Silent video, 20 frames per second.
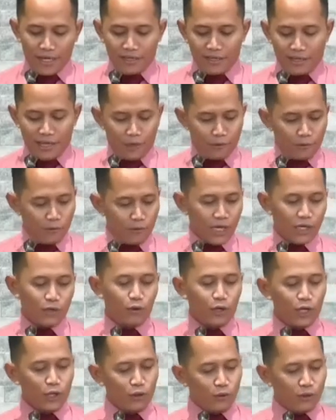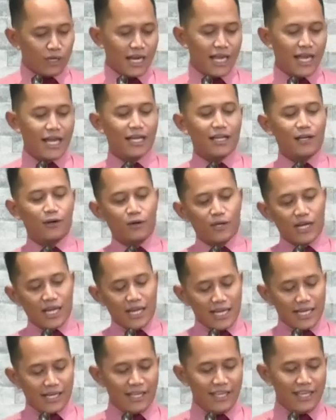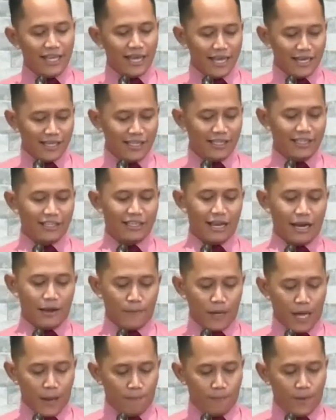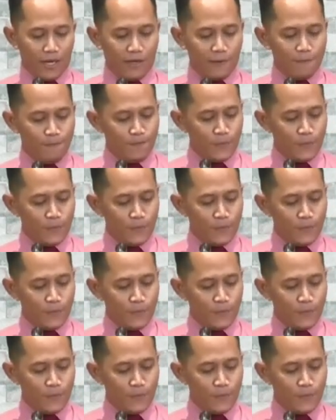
dilakukan oleh orang-orang Arab yang ada di dalam kapal.